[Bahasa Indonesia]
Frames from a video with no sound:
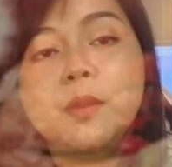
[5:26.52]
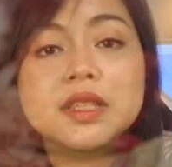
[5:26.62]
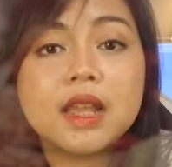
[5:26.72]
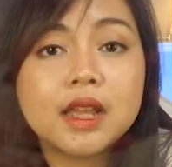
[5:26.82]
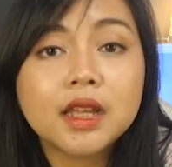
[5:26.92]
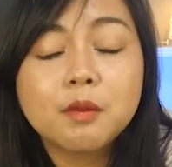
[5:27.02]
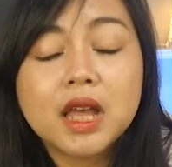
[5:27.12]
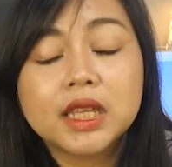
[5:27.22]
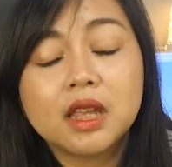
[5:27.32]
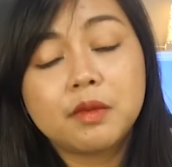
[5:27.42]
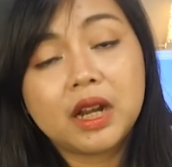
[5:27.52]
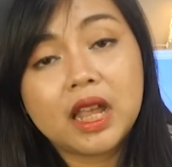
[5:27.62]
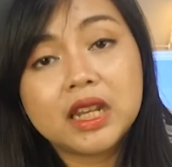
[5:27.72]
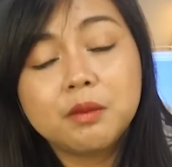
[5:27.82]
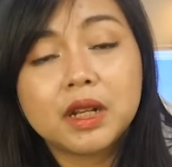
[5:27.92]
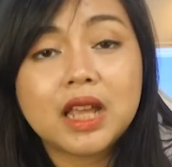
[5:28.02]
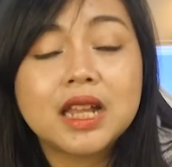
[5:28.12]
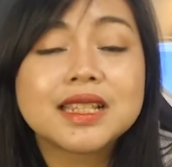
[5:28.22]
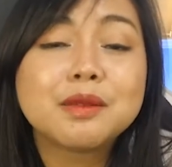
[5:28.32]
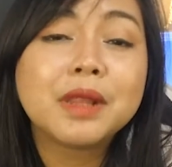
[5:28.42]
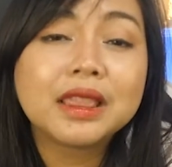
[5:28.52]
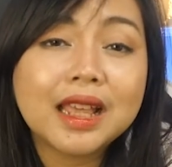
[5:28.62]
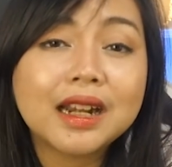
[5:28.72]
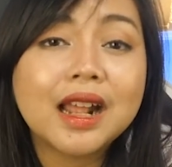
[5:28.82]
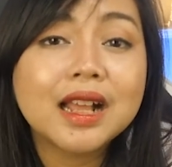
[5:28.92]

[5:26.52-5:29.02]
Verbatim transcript: Tapi sayangnya kebahagiaan mereka ini bertahan sementara